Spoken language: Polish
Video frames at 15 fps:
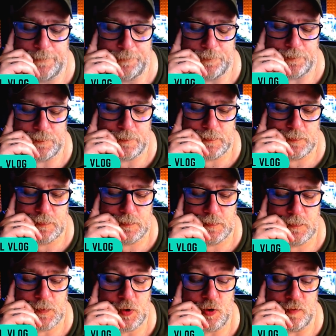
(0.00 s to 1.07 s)

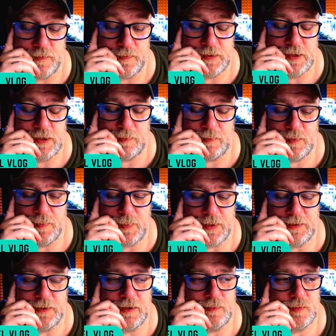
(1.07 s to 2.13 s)
Mm, COVID-em i
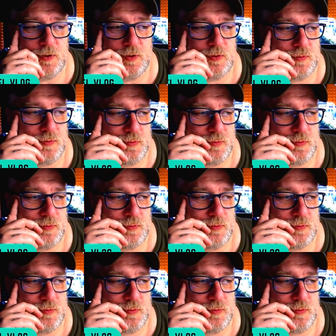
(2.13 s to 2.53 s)
pandemią